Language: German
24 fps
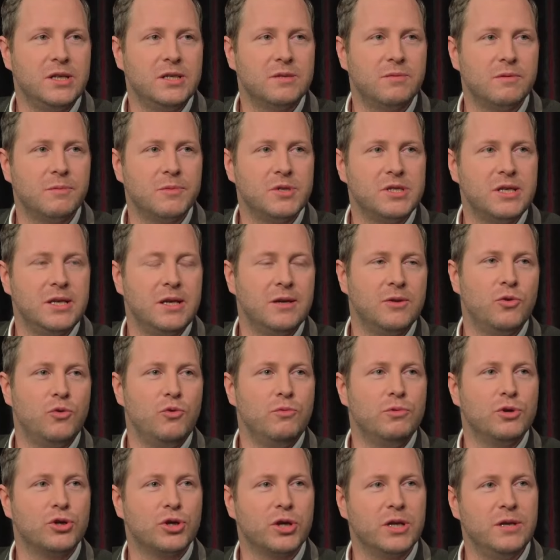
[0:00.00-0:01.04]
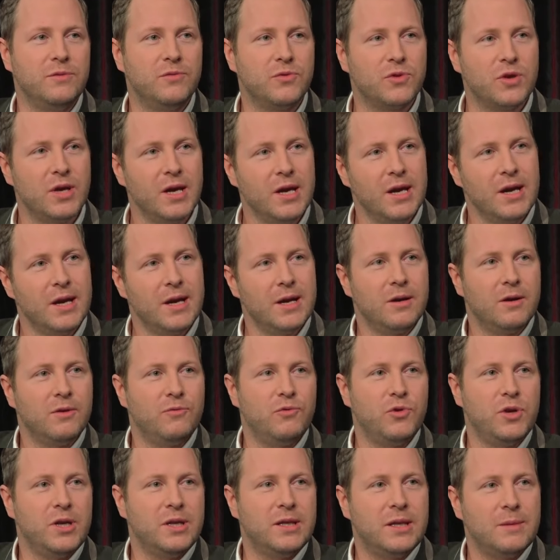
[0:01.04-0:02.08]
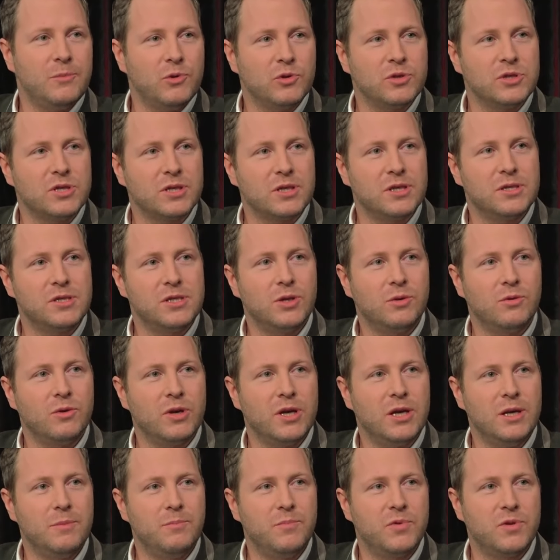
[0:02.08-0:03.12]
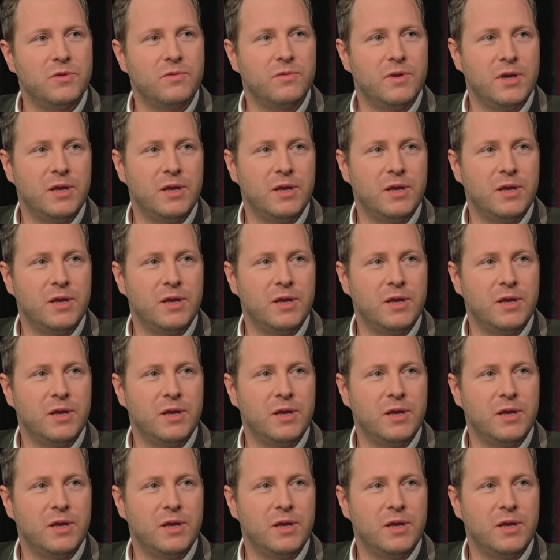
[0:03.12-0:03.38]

nichts, wenn man sich in der Überschrift für die Demonstration gibt,